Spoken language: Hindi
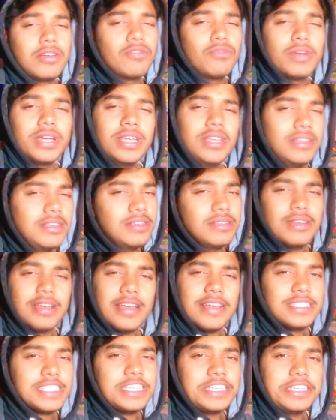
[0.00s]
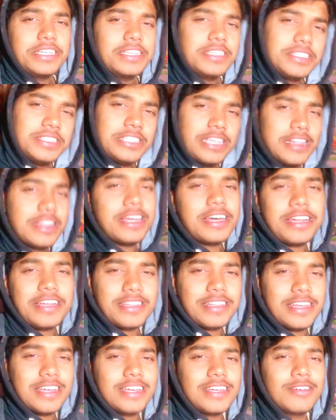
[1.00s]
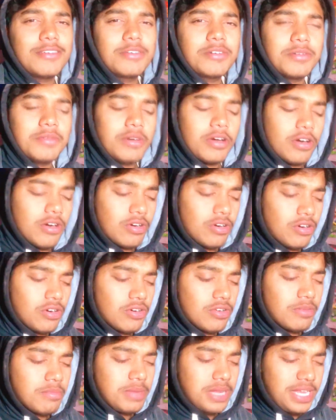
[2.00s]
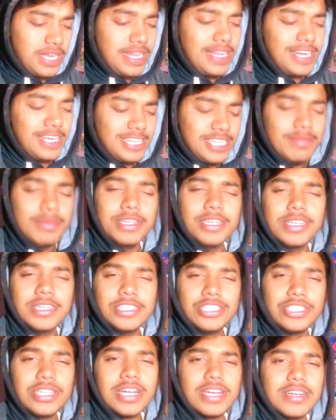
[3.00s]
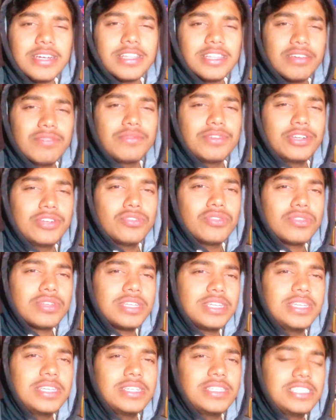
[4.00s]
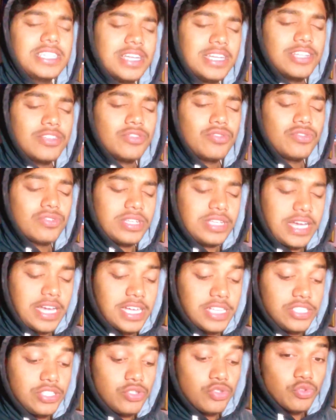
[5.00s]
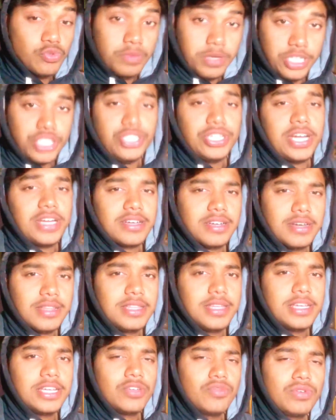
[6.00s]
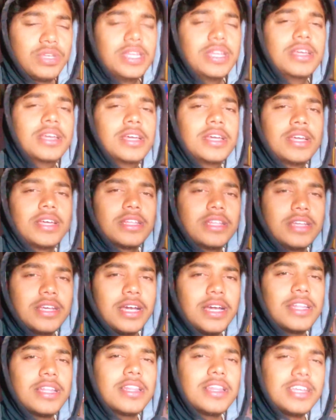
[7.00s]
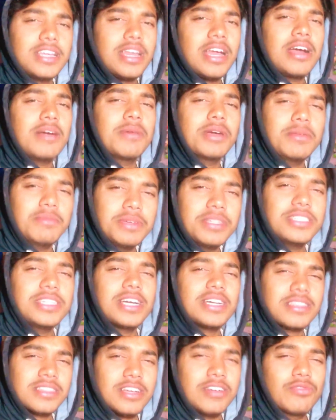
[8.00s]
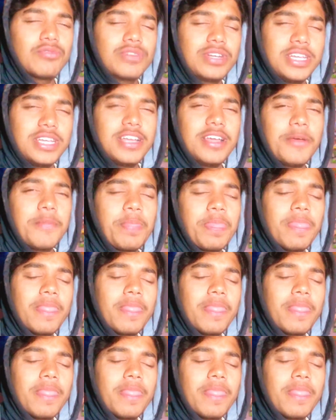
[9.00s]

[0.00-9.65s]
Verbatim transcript: वही ऐसे ही चलता रहता है और मैं लेट ही में स्टार्ट करता हूँ वीडियो कि जाने दो कि आज सुबह स्टार्ट कर दिया क्योंकि दिखाना था कि हाँ भाई मैं जागता हूँ ठीक है